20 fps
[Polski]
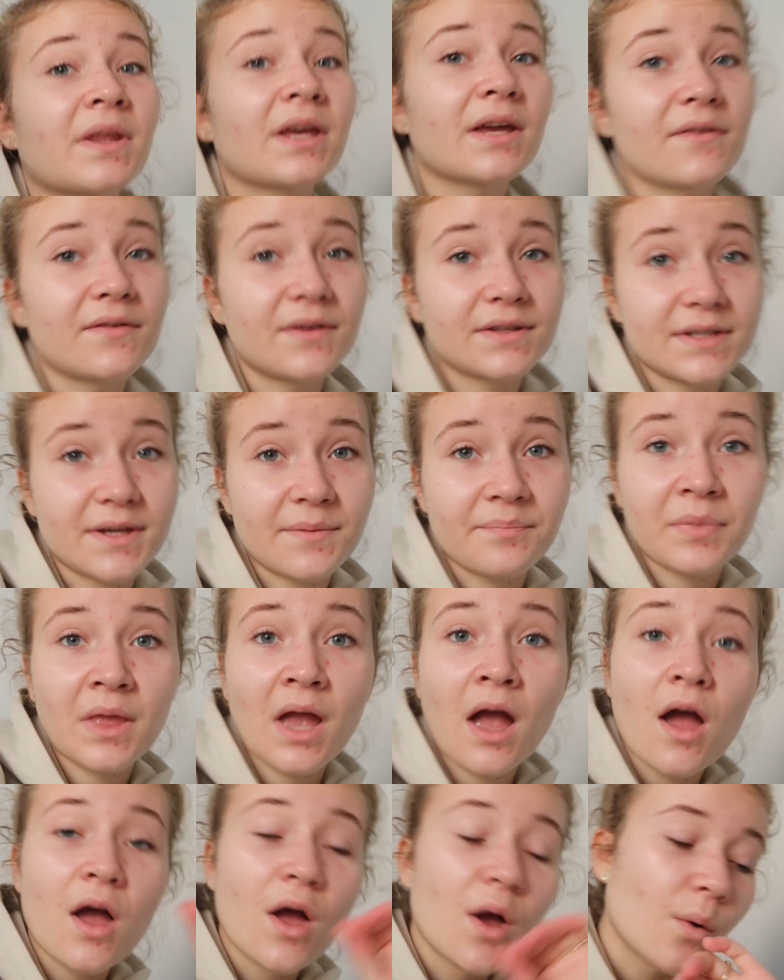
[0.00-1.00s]
Takie wiecie,
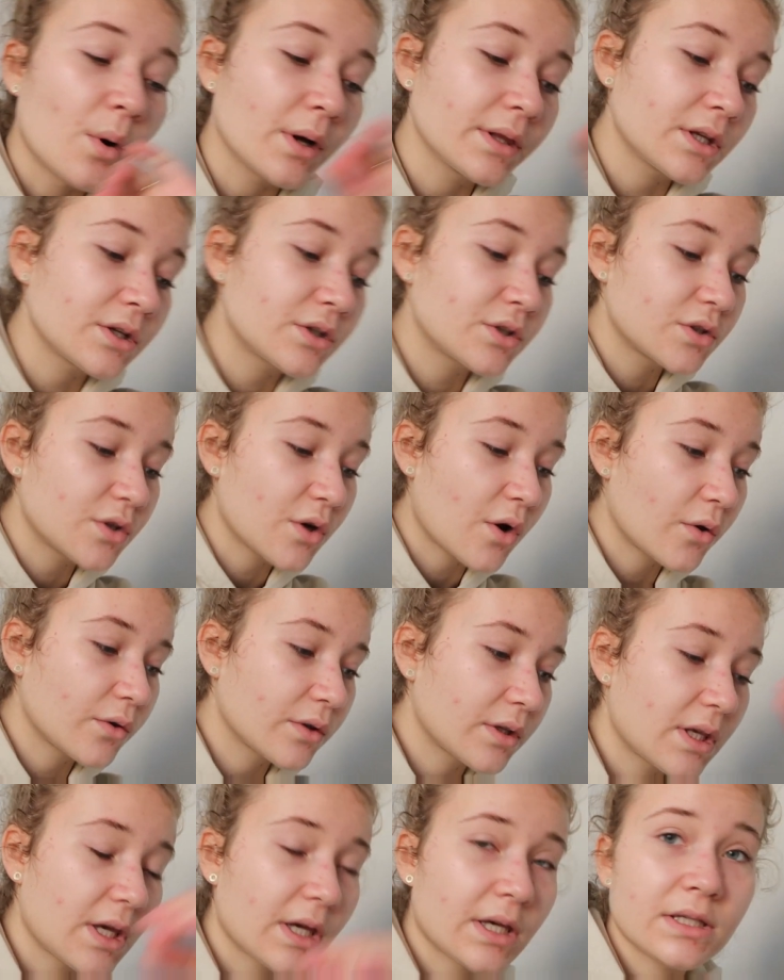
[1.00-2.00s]
ładne czcionki,